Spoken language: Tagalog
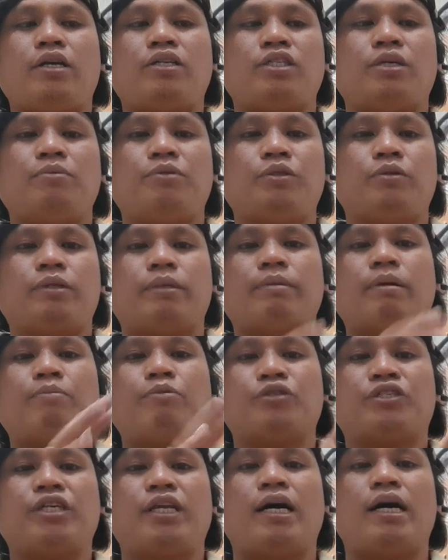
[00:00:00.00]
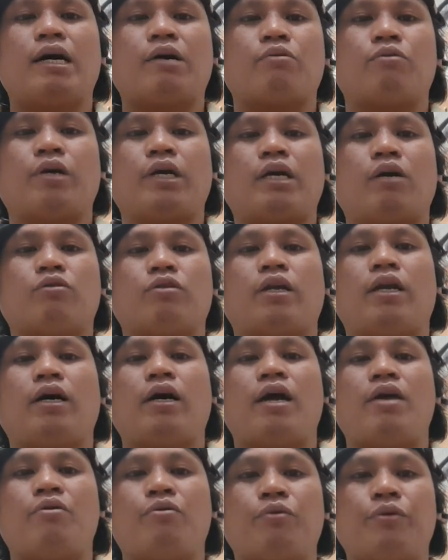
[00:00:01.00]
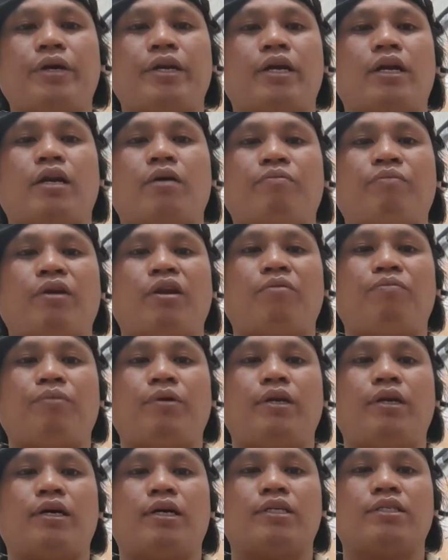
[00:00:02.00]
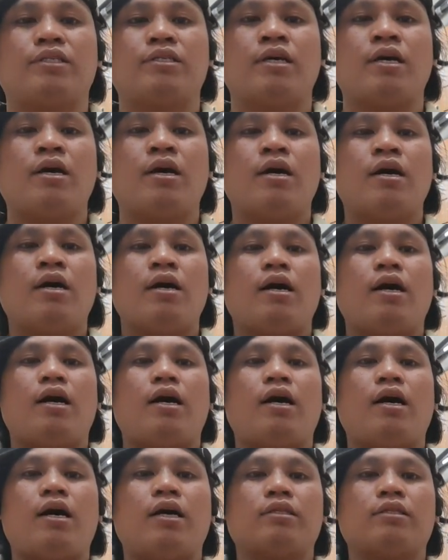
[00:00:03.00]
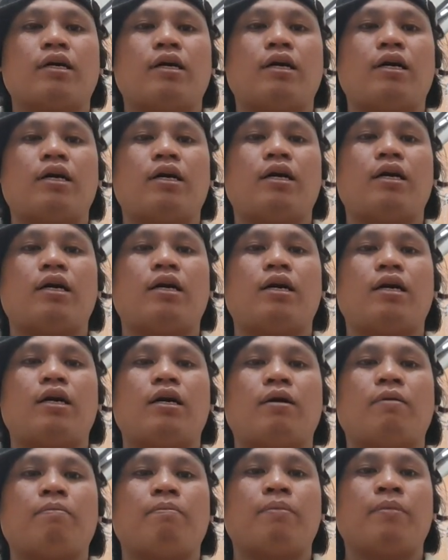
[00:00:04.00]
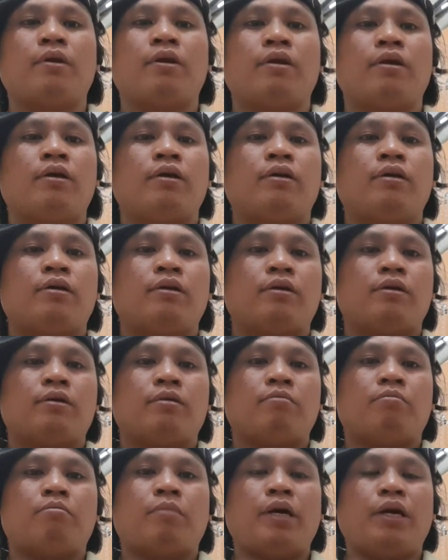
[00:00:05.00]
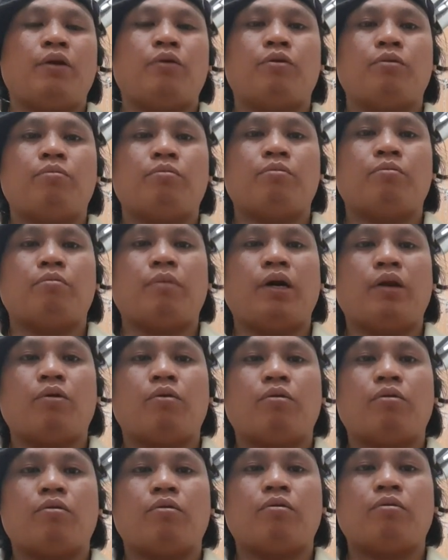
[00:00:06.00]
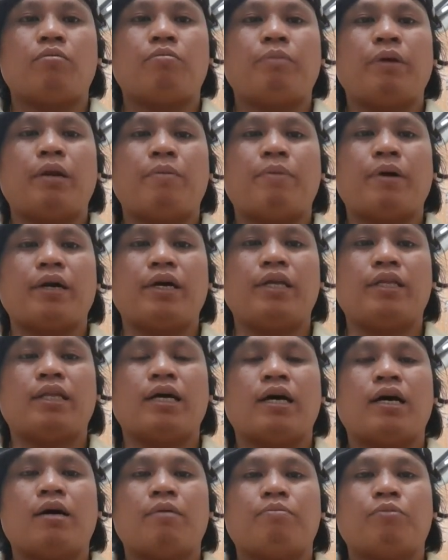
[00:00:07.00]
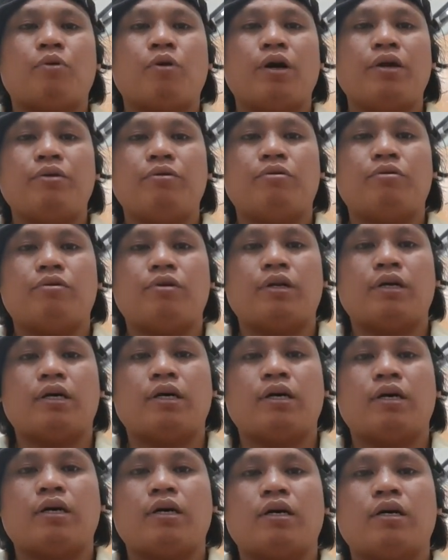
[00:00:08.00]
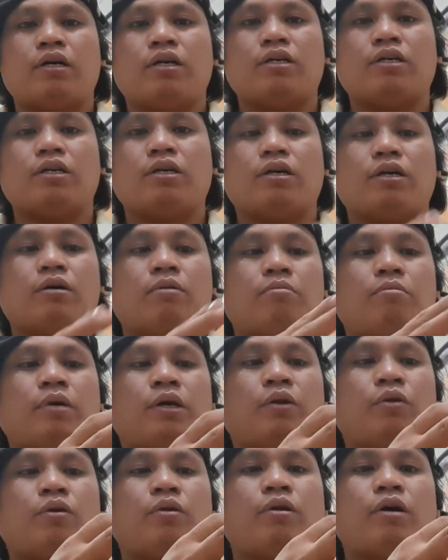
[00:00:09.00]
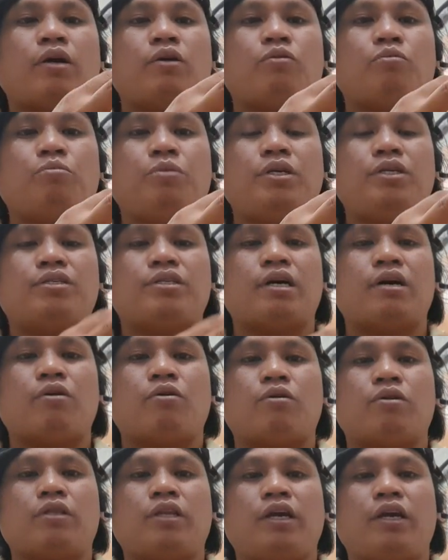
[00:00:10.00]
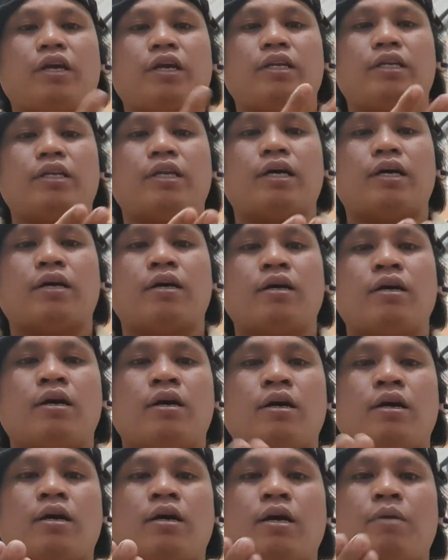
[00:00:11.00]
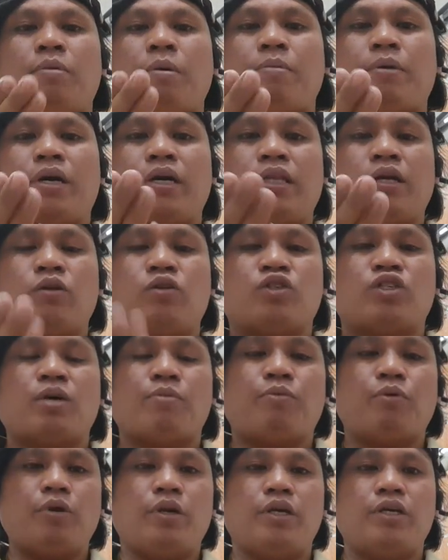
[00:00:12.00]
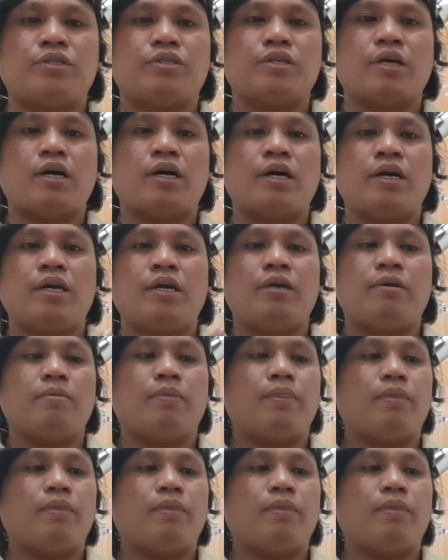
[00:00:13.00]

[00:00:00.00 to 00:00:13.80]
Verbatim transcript: exemption naman po sila kung ikaw talaga ay uwi na ng Pilipinas at uh, mayroon, mayroong pinapakita po kayo na uh, mayroon na kayong visa or ticket na papakita doon sa police ay